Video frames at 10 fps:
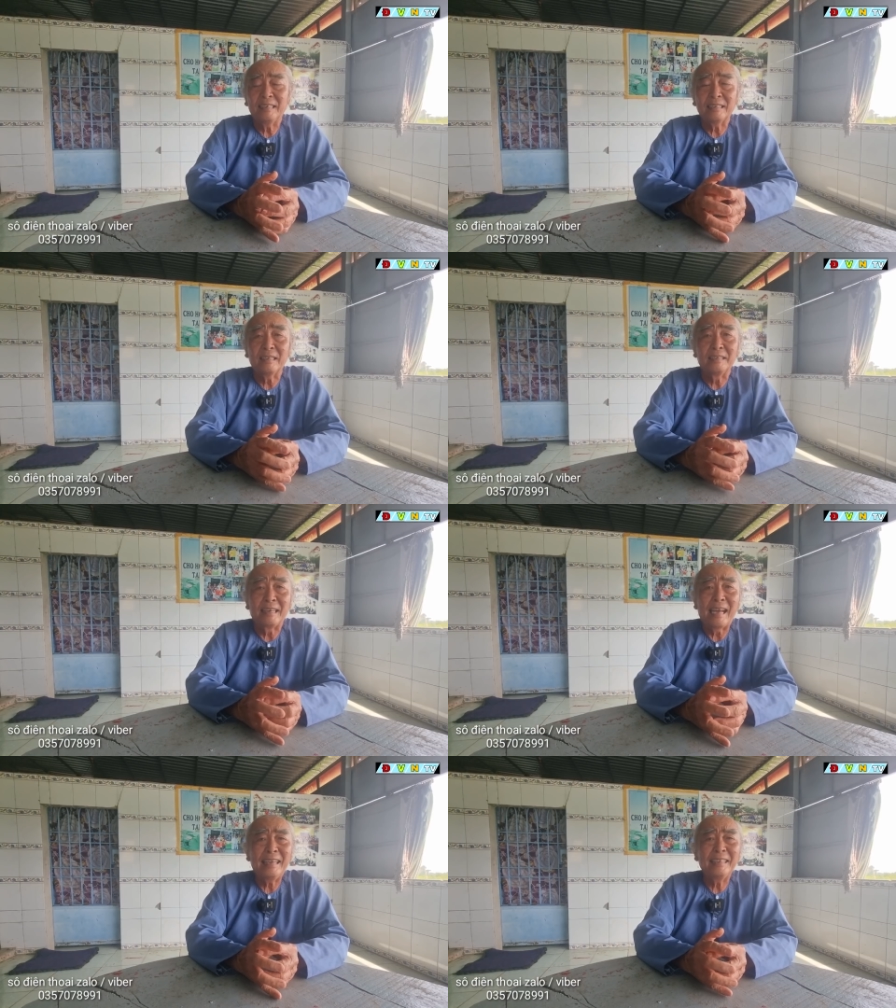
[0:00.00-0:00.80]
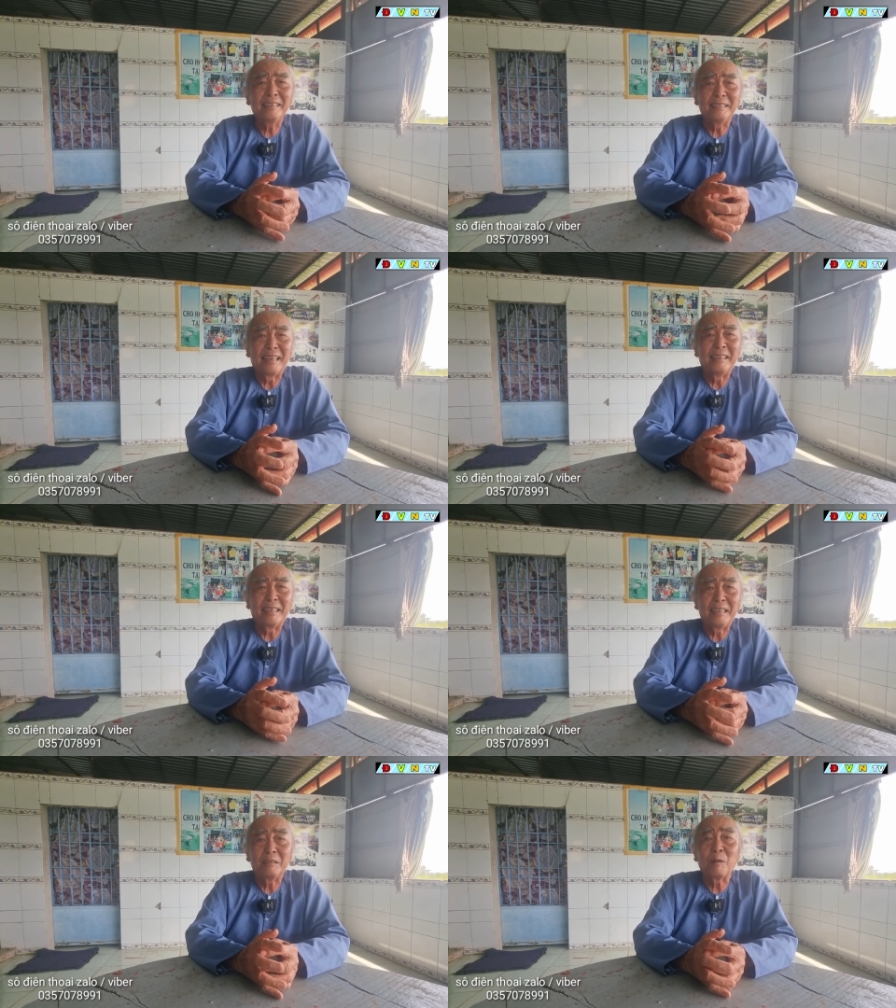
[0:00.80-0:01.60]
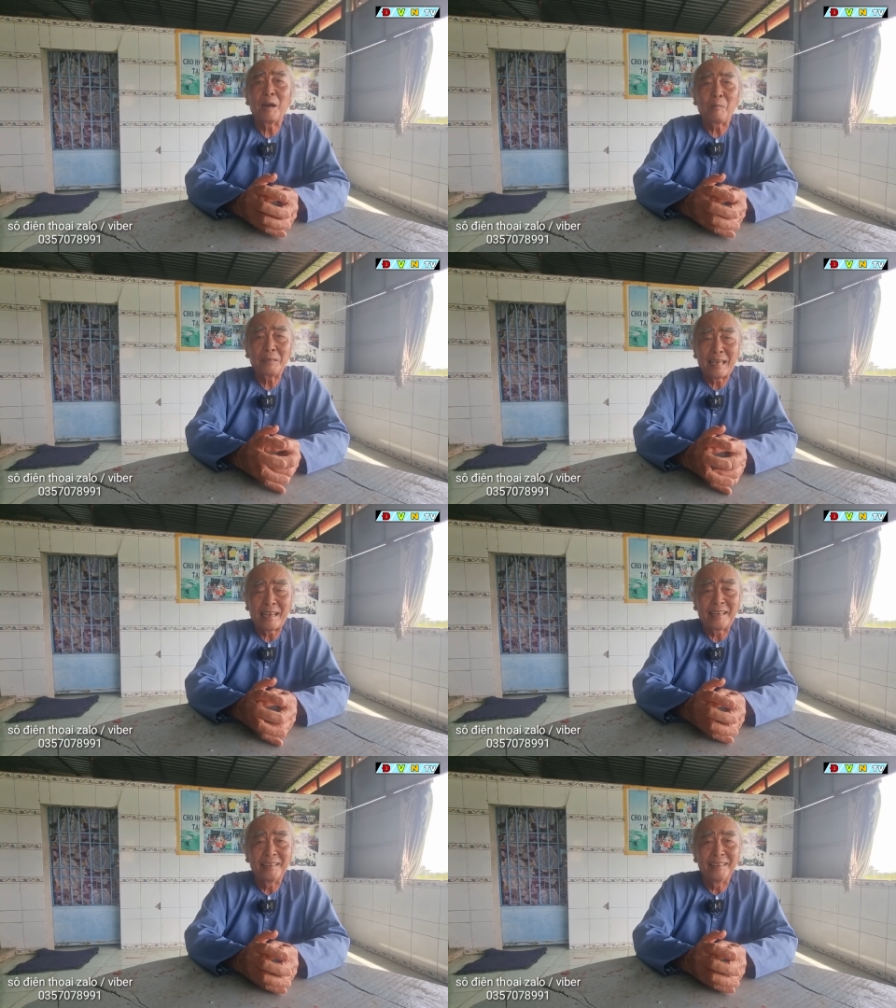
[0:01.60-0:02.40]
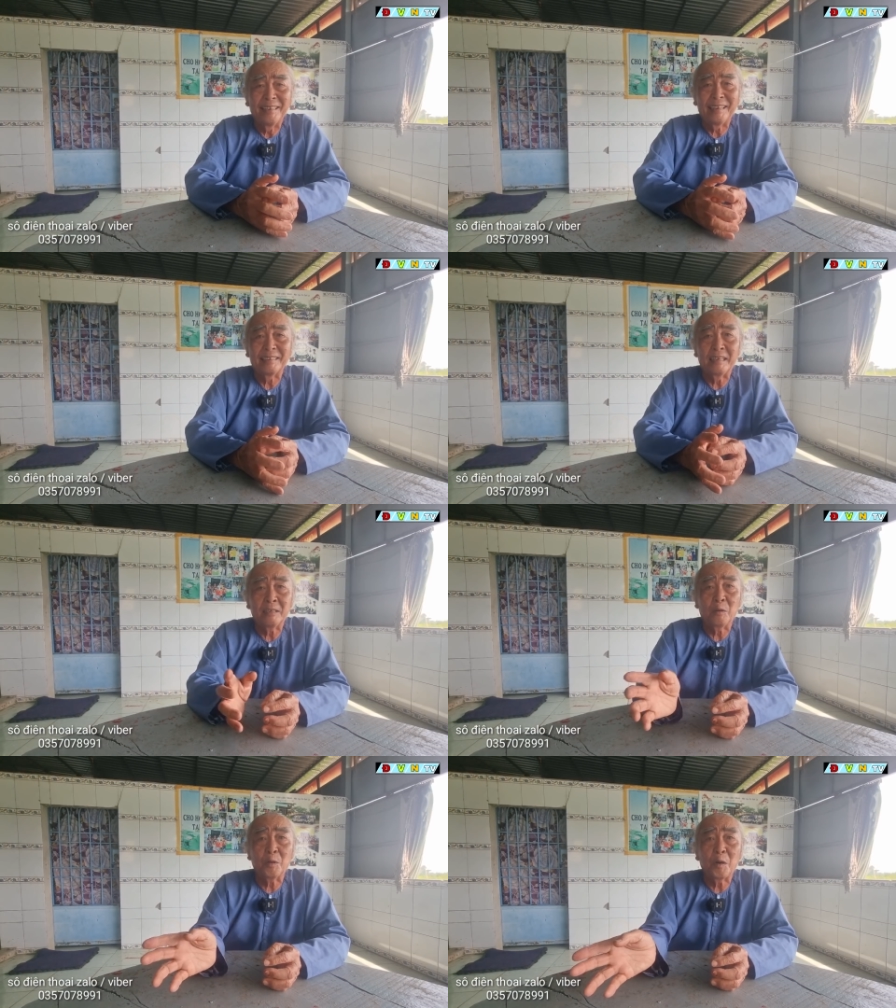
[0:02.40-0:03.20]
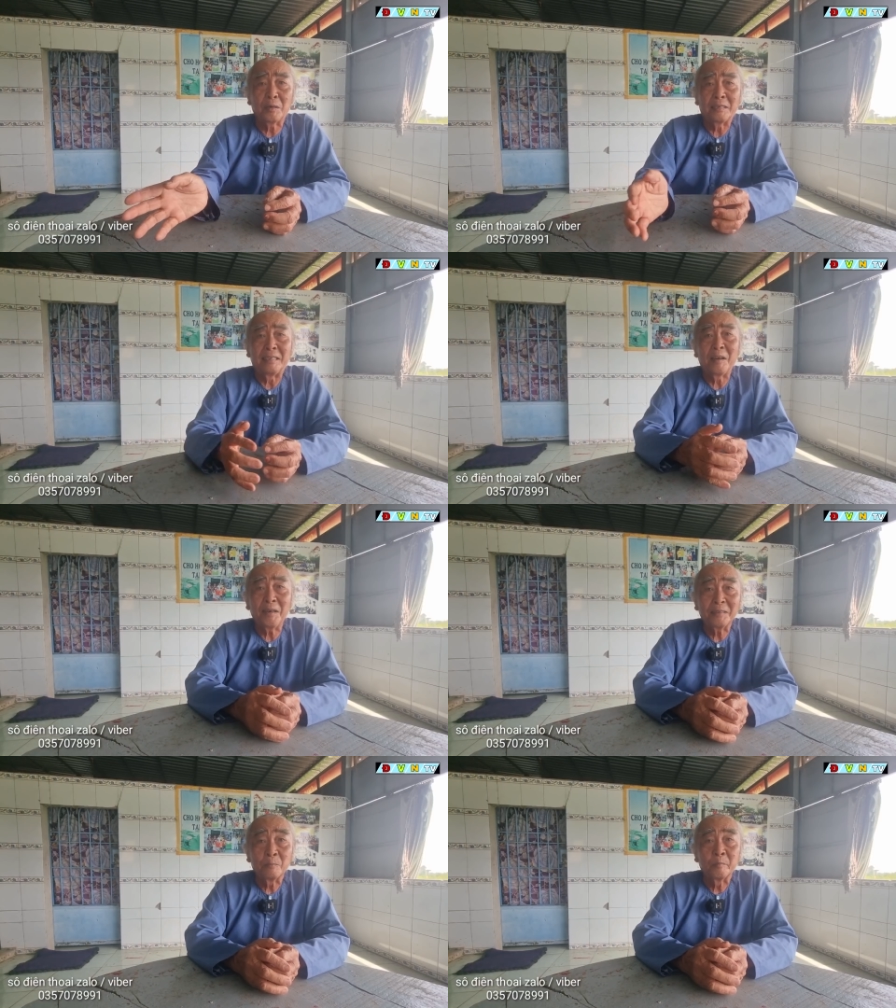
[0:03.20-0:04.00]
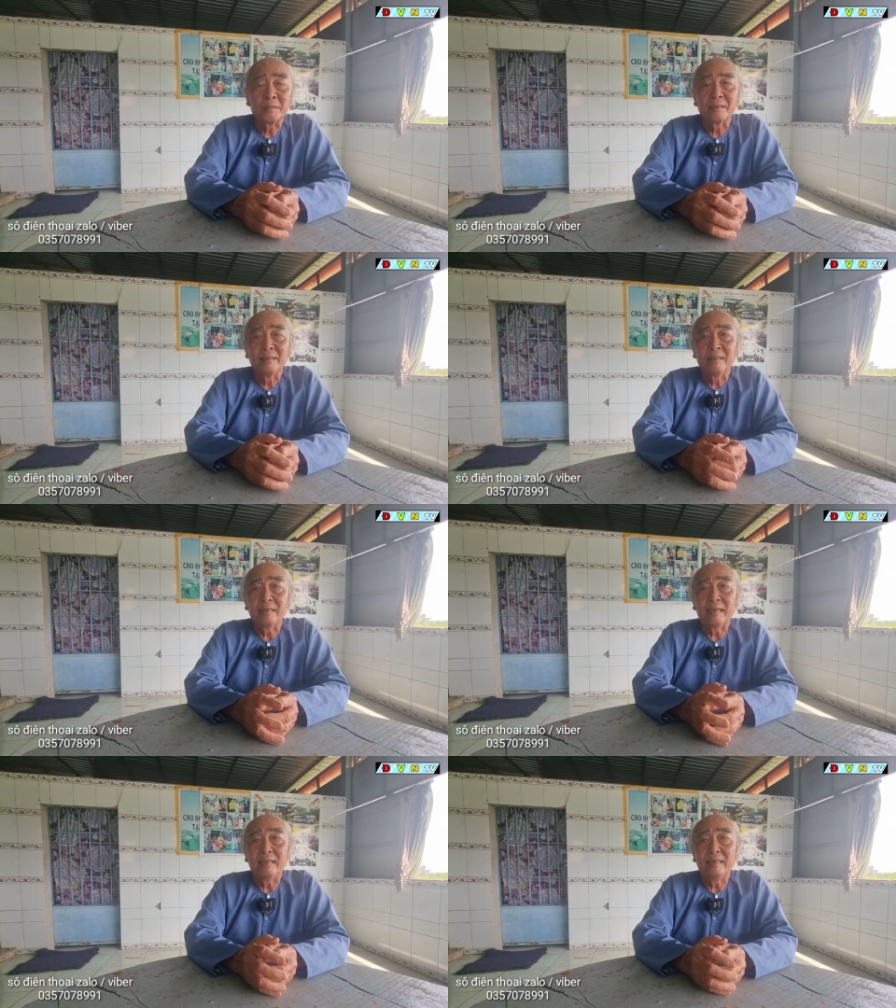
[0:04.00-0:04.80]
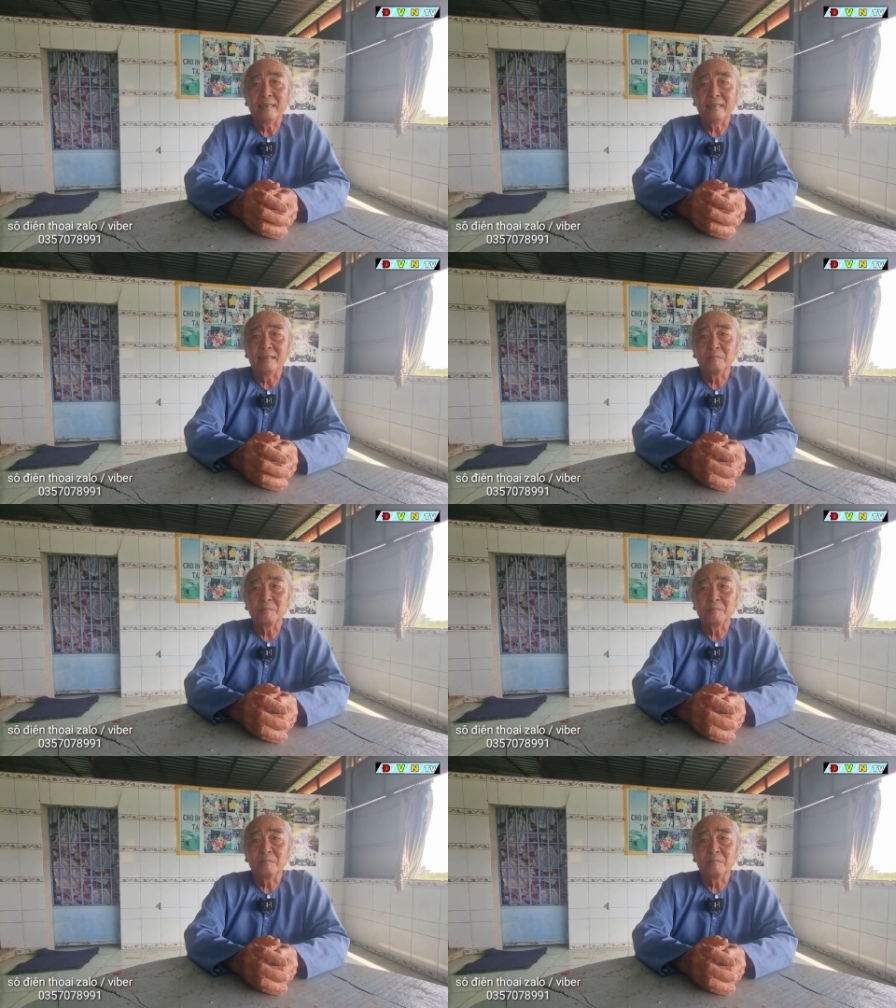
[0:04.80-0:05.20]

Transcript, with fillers: gia tình ái với người này người kia cho bỏ ổng ở nhà cho cho con nhìn đói cái